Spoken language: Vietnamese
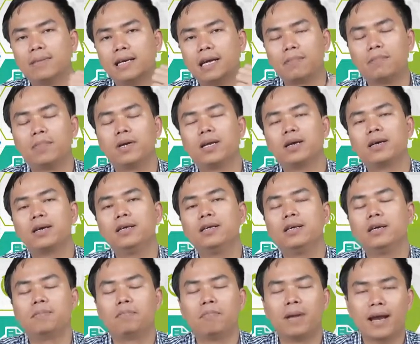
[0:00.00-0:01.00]
đặc biệt là kinh
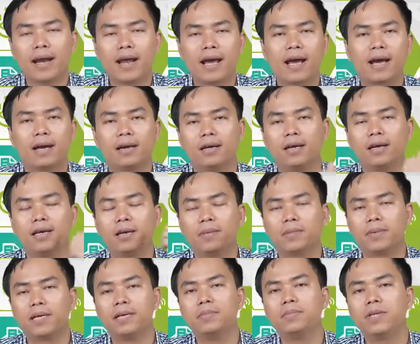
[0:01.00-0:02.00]
nghiệm bán hàng kinh nghiệm
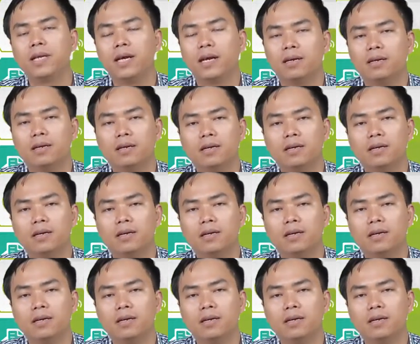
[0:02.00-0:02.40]
kiếm tiền